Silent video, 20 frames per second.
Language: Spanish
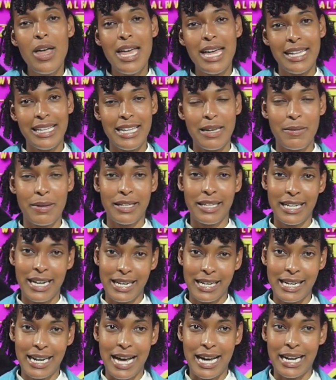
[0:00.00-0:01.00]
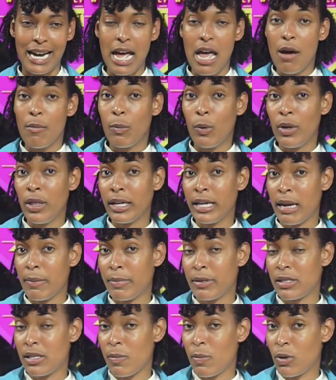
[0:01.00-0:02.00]
de manera clara. Puede que al
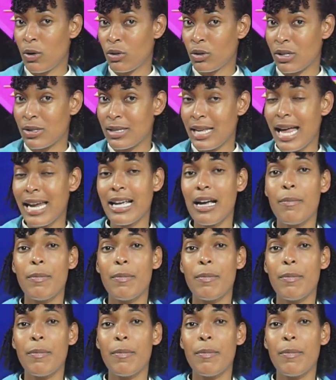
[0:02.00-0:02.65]
principio no te salga,